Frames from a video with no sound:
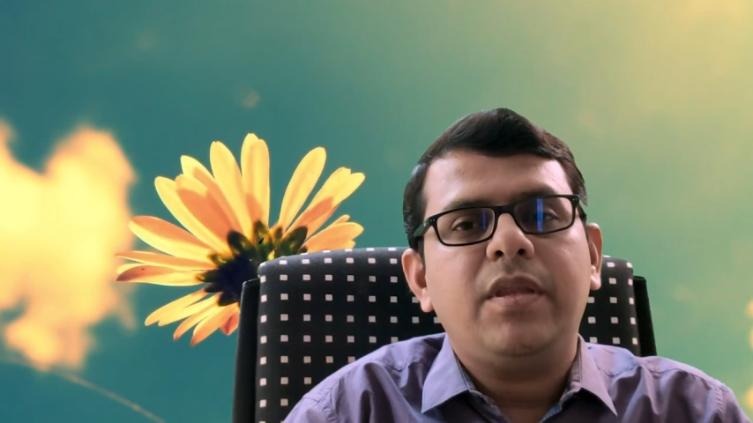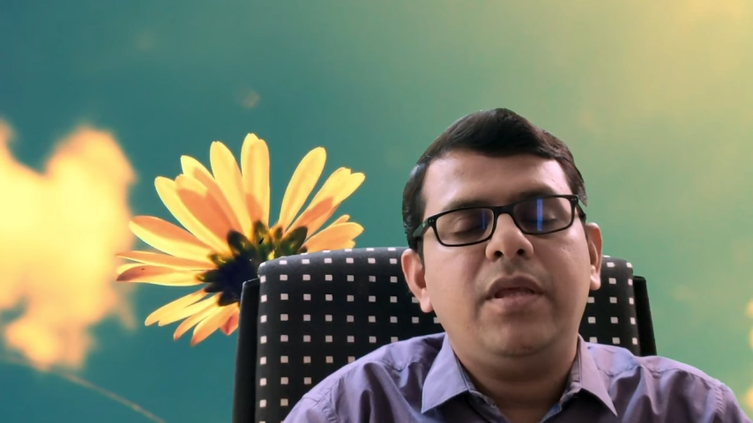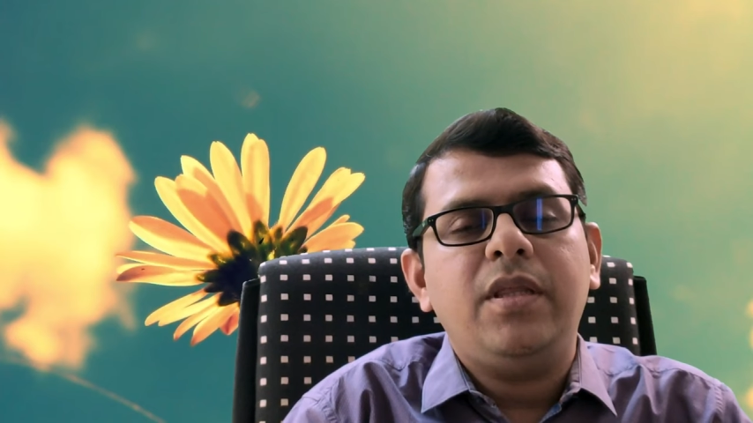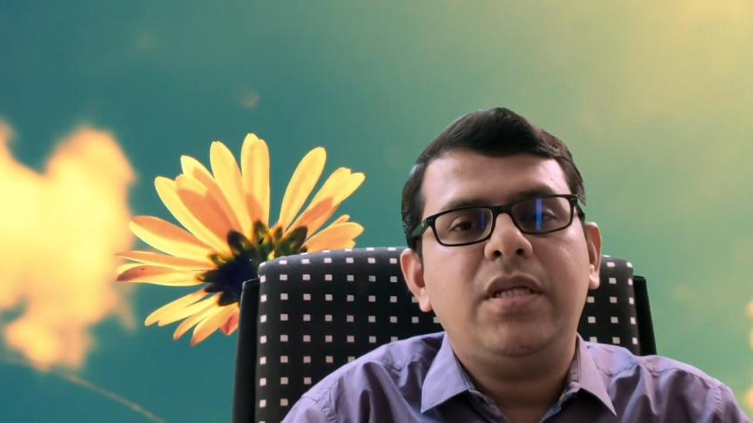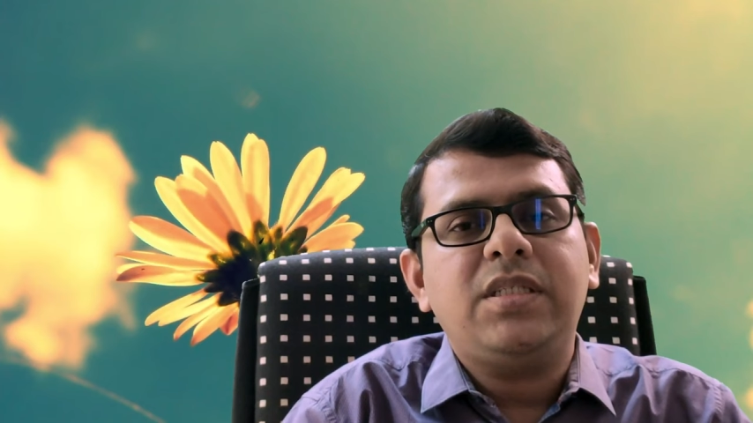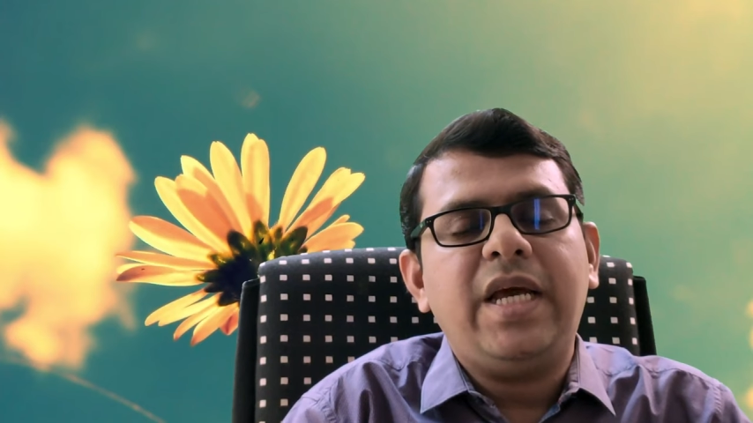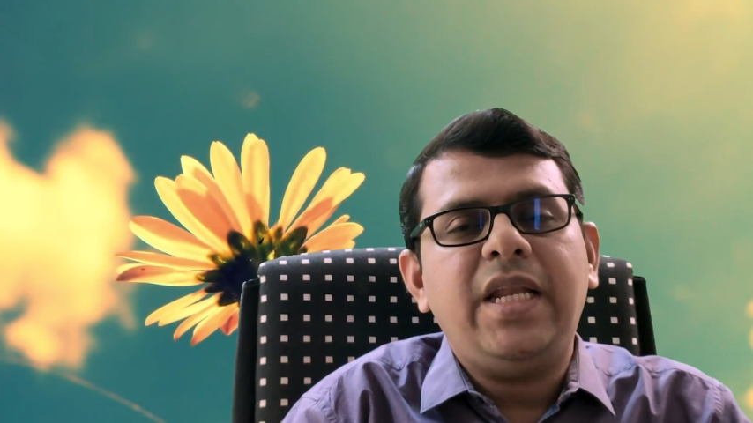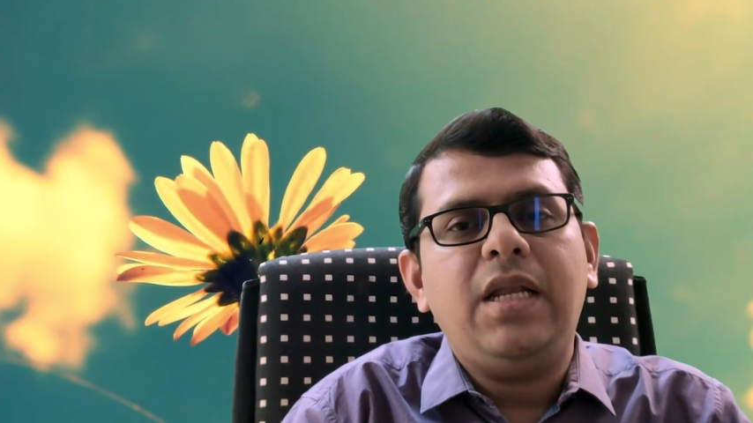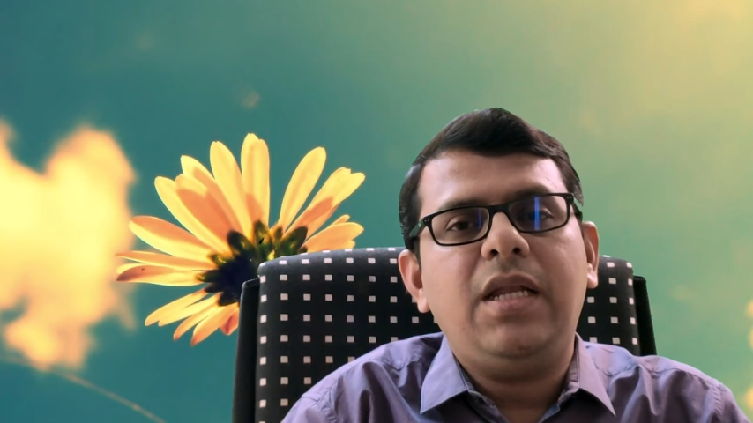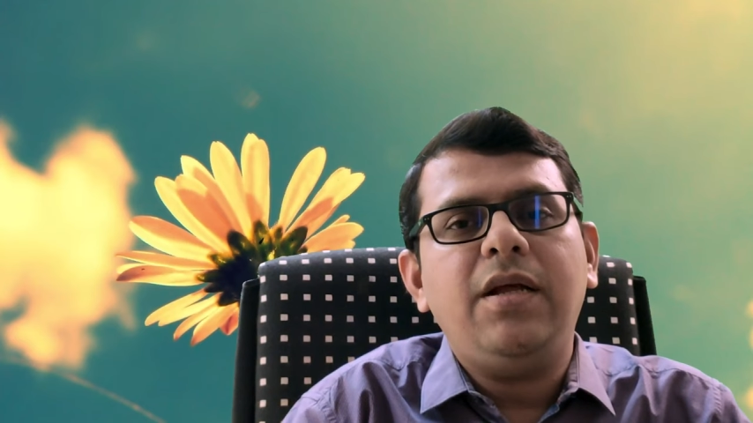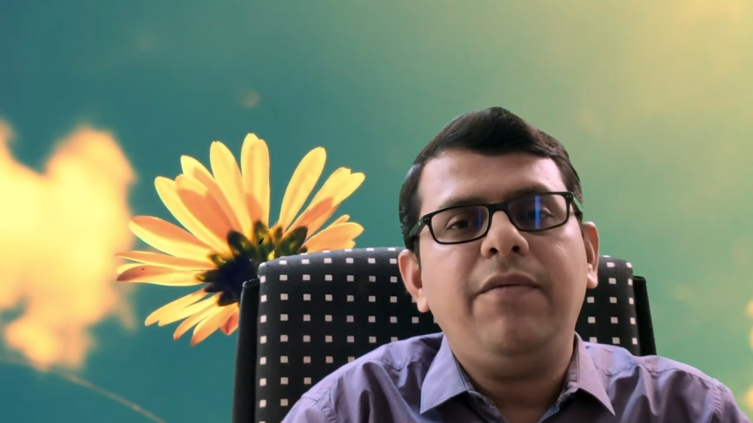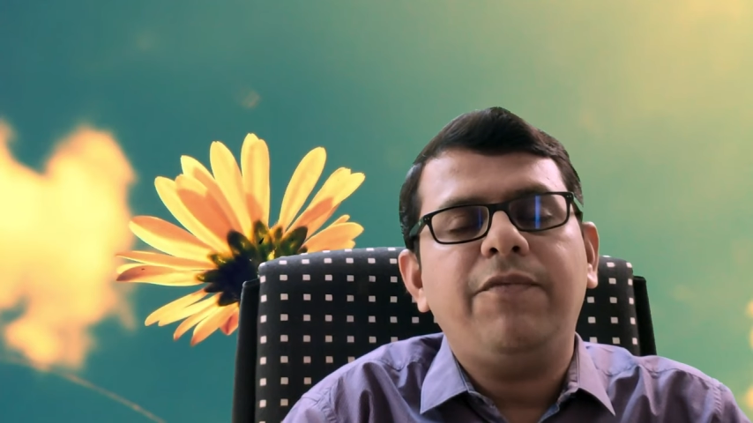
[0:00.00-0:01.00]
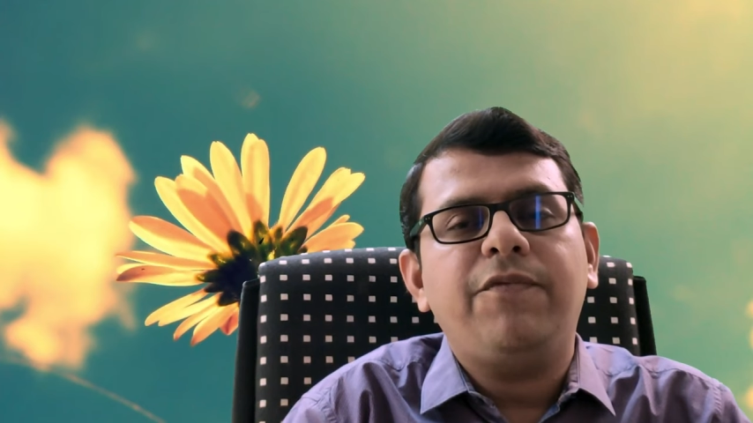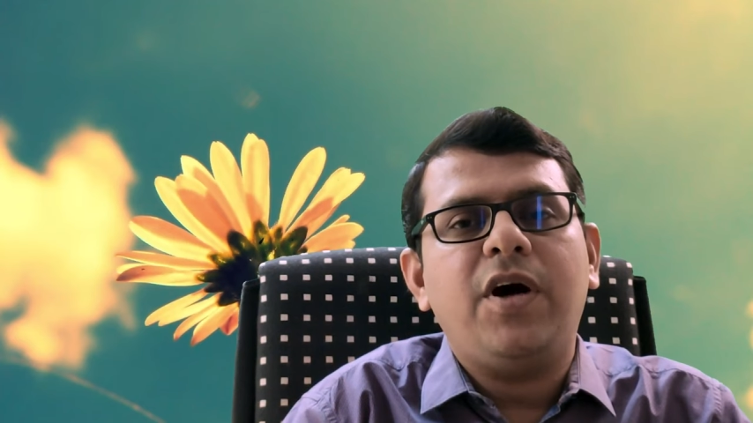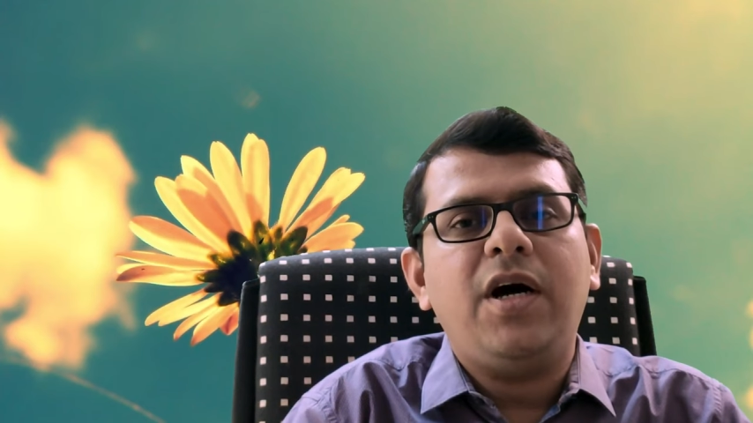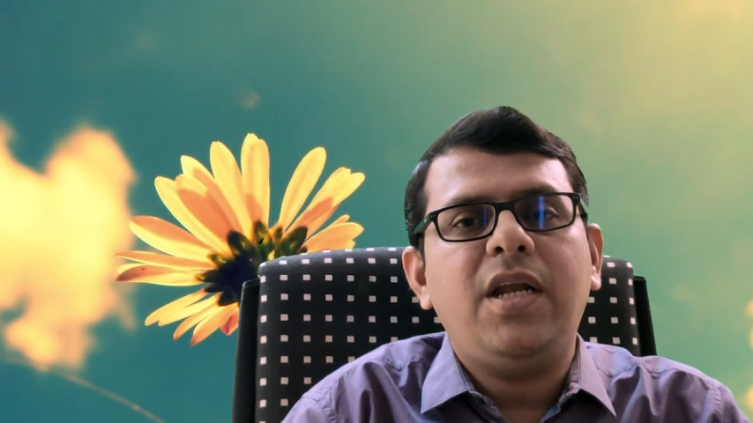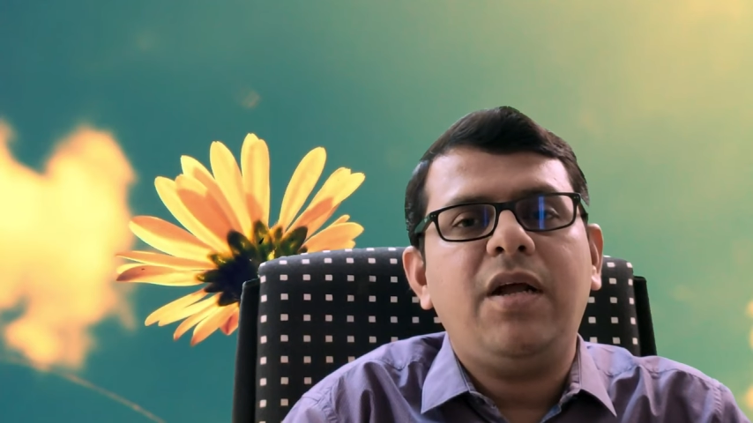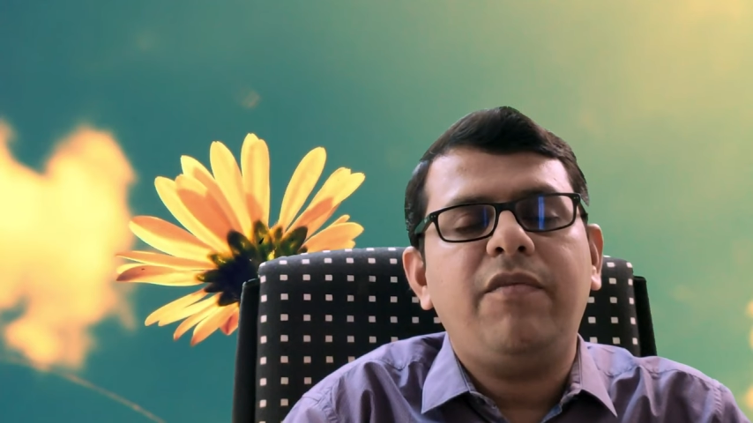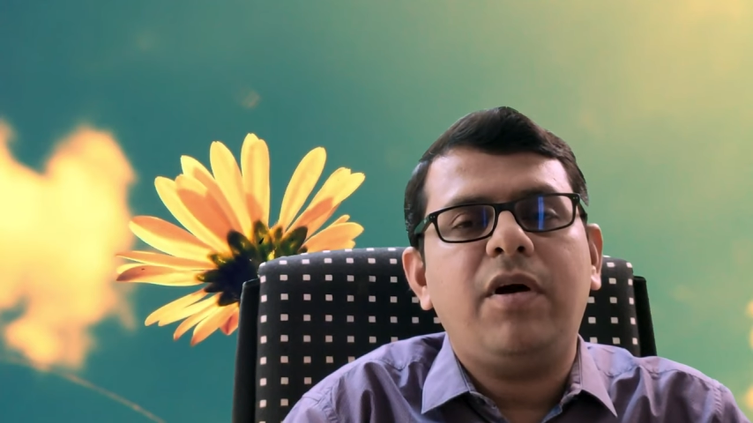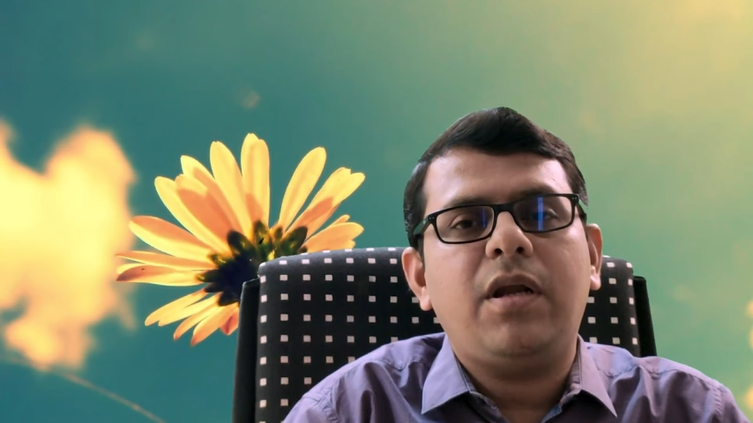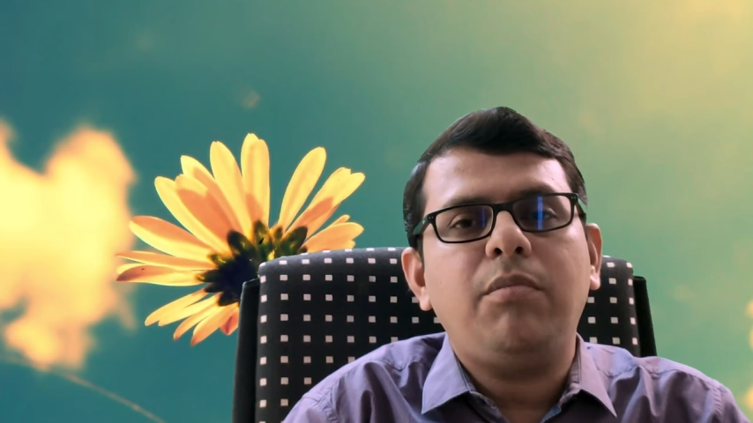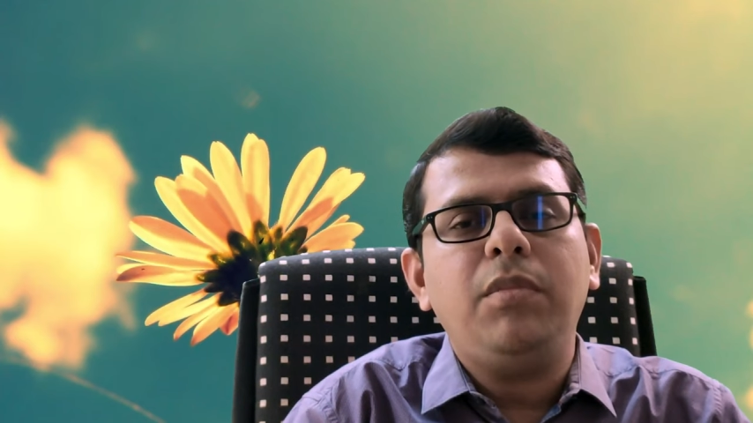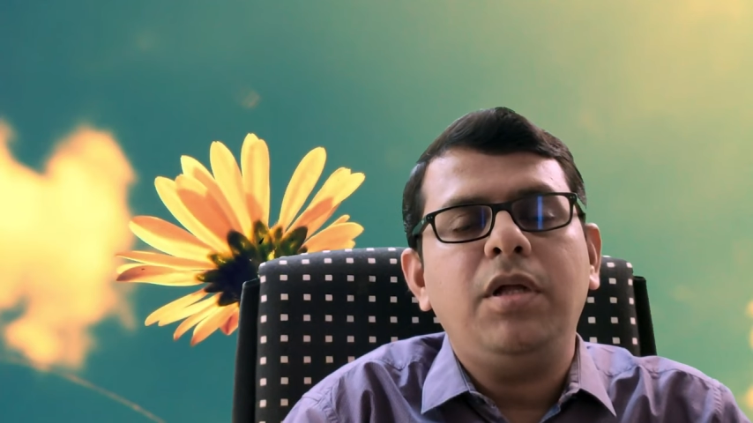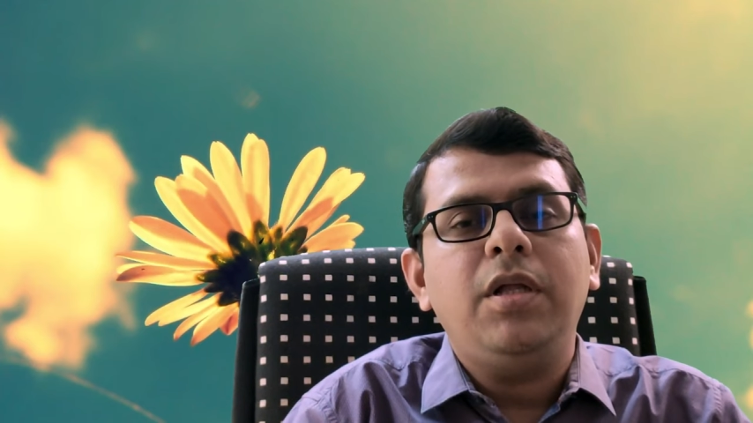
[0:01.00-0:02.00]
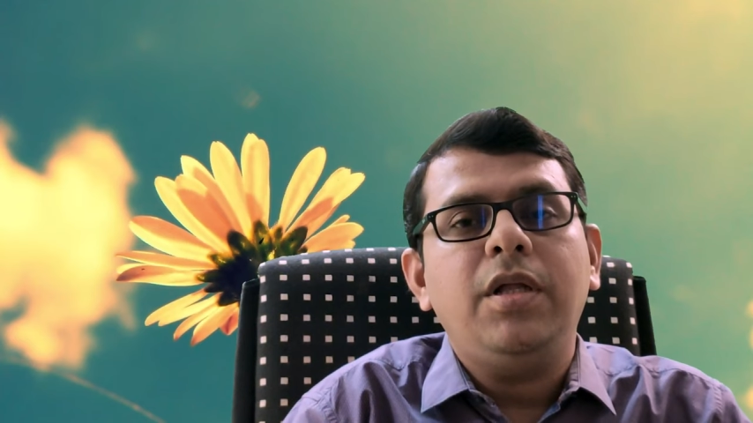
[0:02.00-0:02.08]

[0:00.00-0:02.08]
இந்த சேனலில் வார வாரம்